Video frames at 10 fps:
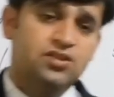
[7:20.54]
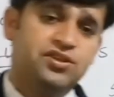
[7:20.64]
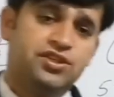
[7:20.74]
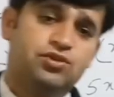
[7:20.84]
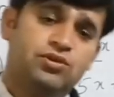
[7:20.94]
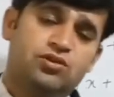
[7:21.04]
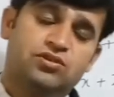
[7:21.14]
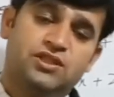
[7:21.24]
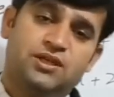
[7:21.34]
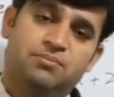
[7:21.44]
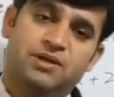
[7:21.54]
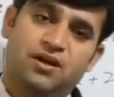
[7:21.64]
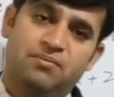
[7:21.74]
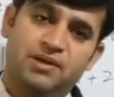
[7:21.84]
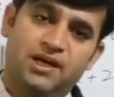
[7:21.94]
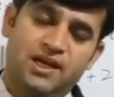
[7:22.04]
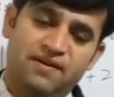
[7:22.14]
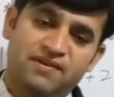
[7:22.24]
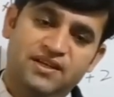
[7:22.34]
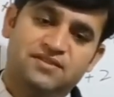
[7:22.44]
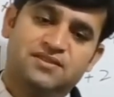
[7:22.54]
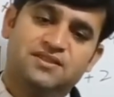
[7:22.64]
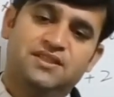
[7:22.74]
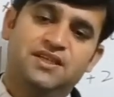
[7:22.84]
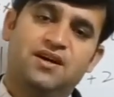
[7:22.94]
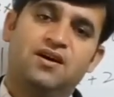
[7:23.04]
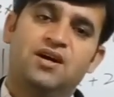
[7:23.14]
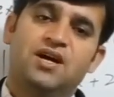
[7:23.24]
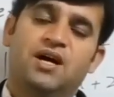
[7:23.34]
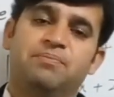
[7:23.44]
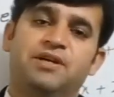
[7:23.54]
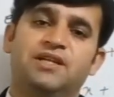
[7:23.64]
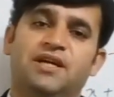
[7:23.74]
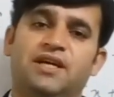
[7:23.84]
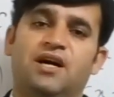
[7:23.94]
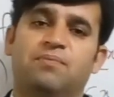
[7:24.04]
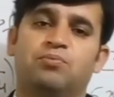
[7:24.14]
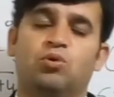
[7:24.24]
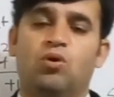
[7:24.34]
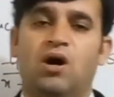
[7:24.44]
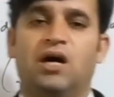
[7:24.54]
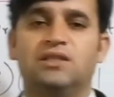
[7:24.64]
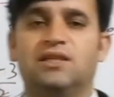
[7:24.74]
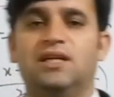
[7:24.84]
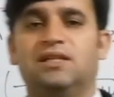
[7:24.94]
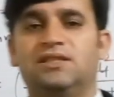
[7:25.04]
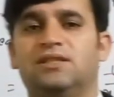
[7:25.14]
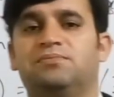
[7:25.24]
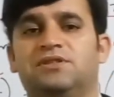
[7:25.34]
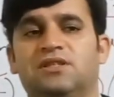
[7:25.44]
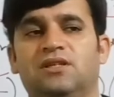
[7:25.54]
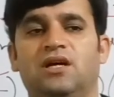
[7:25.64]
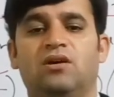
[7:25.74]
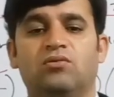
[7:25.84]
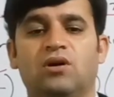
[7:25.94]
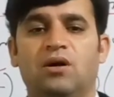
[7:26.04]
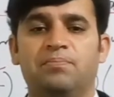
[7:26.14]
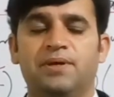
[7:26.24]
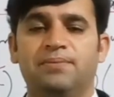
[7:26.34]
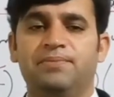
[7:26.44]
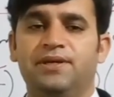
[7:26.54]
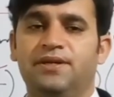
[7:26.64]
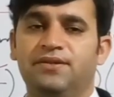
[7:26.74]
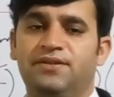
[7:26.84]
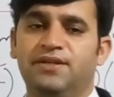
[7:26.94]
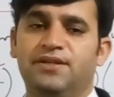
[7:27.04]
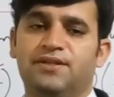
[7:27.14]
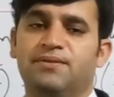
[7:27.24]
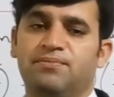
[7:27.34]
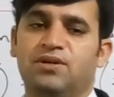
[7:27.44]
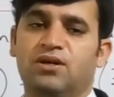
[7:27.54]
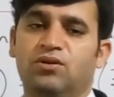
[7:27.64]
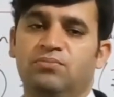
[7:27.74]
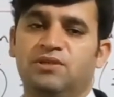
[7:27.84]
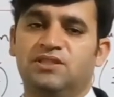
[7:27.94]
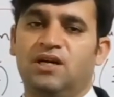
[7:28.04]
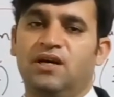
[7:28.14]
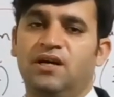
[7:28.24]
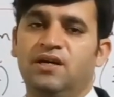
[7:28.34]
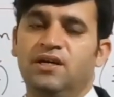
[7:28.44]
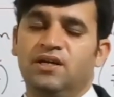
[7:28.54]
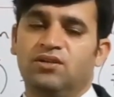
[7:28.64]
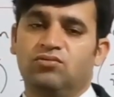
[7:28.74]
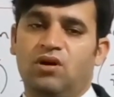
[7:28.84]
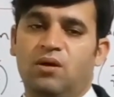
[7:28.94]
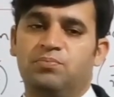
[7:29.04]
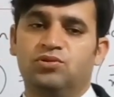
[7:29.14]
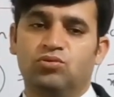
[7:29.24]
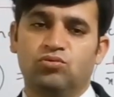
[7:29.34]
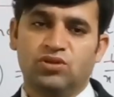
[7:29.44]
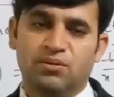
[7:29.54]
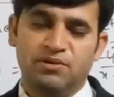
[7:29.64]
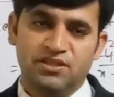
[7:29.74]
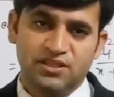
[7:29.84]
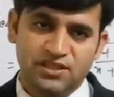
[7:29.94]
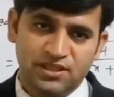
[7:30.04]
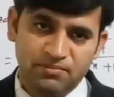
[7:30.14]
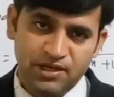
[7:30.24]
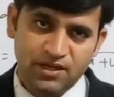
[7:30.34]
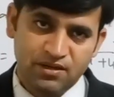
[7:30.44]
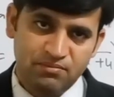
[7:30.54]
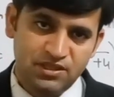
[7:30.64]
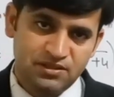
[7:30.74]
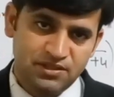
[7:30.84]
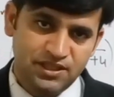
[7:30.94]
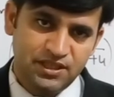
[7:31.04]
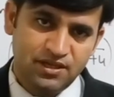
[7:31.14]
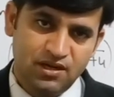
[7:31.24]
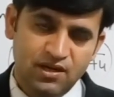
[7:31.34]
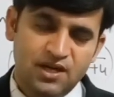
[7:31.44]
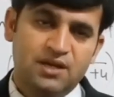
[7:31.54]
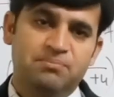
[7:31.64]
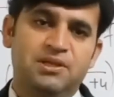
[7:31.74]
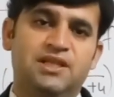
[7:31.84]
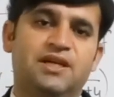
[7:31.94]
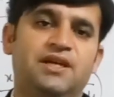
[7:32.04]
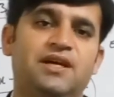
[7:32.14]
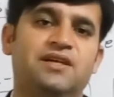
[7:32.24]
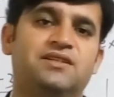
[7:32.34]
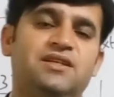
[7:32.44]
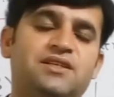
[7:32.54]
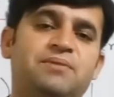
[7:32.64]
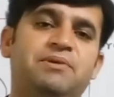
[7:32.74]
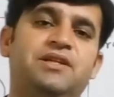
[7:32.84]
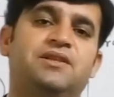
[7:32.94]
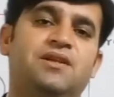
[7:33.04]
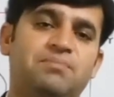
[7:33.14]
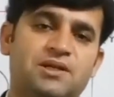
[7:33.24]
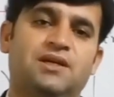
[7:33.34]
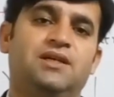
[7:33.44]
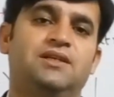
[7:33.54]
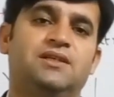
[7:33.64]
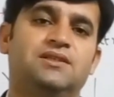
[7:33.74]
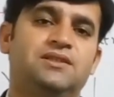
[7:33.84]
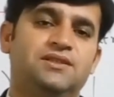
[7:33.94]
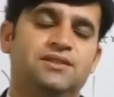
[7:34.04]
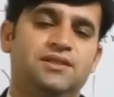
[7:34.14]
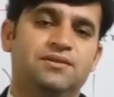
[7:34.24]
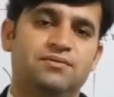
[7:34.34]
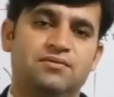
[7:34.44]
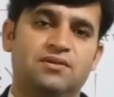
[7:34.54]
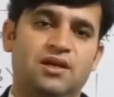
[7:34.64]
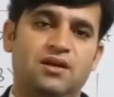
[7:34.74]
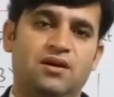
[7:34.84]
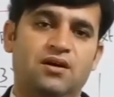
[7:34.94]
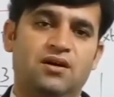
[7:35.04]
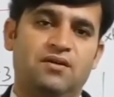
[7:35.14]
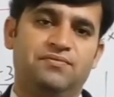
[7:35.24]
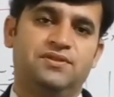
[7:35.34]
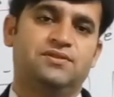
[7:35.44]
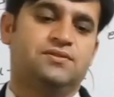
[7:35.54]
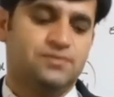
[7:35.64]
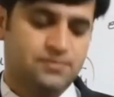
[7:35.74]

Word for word: तो ये स्टूडेंट क्वेश्चन नंबर हमने 11 डिस्कस किया उम्मीद है कि आपको आज का लेक्चर पसंद आया होगा फिर भी किसी किस्म का कोई मसला है तो आप ज़रूर कमेंट सेक्शन में कमेंट्स कीजिएगा मिलते हैं नेक्स्ट लेक्चर में तब तक लिए इजाज़त दीजिए अल्लाह हाफिज़